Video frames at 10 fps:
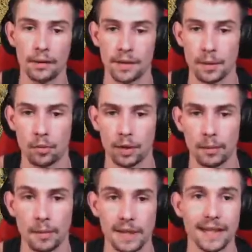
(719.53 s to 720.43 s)
euh, ça prend quand
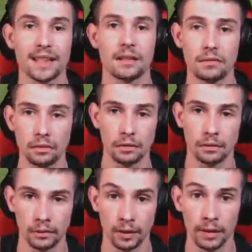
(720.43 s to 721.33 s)
même un certain temps.
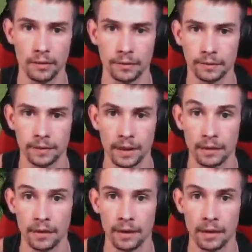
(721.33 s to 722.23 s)
Euh, voilà, on,
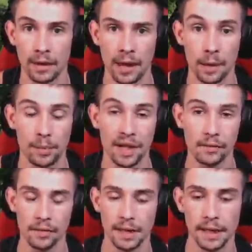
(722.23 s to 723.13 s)
a à peine
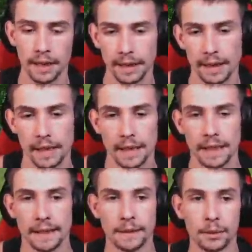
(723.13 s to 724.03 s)
avancé.
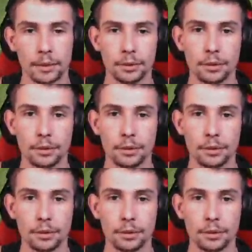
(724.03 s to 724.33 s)
Donc du